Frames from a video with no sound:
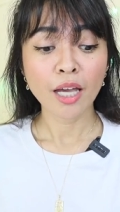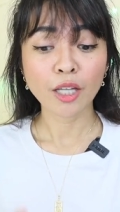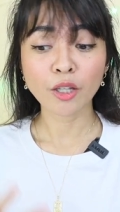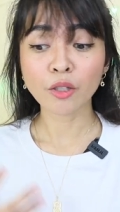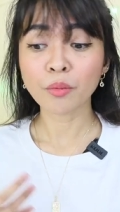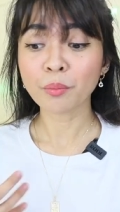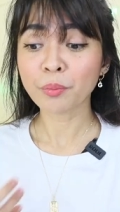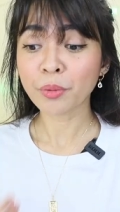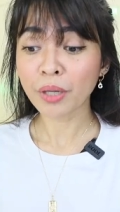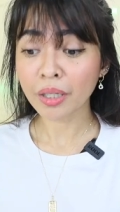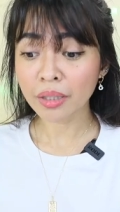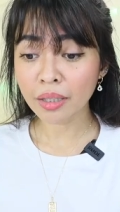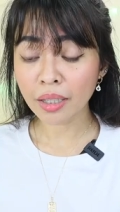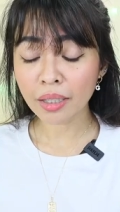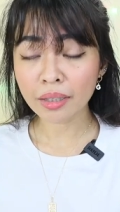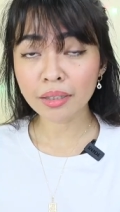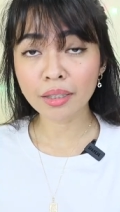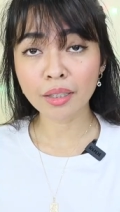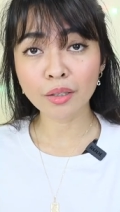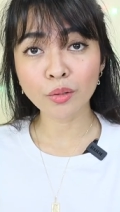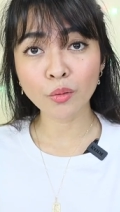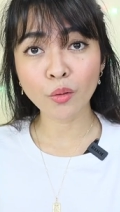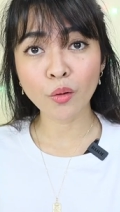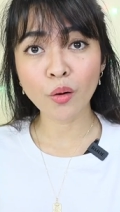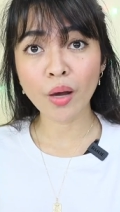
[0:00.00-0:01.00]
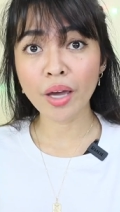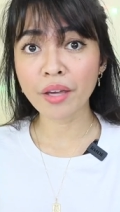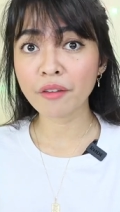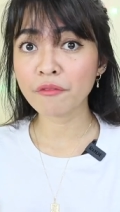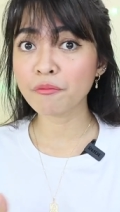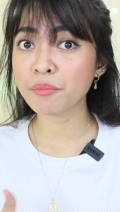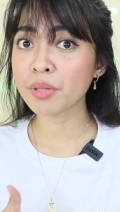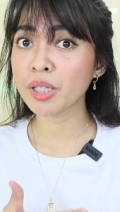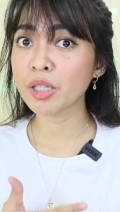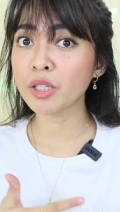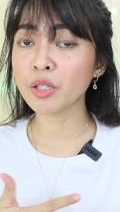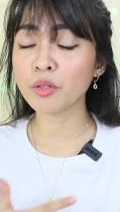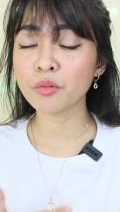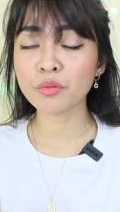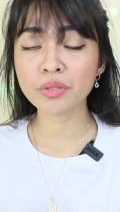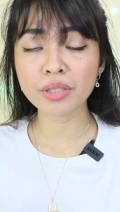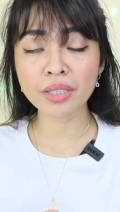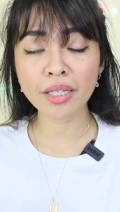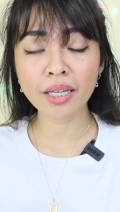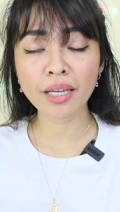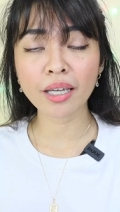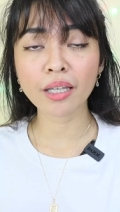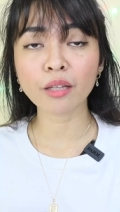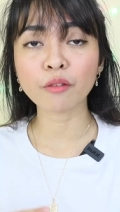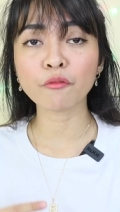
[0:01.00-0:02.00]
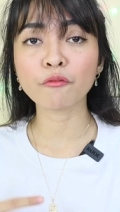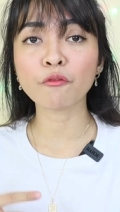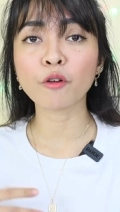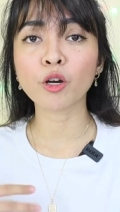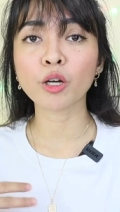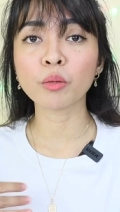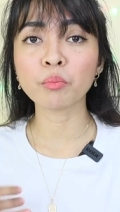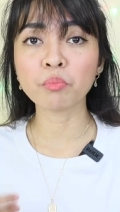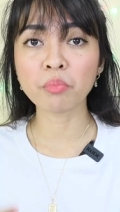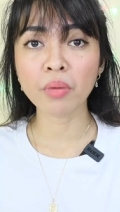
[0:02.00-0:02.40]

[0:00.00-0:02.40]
itong product na to, I've been using it for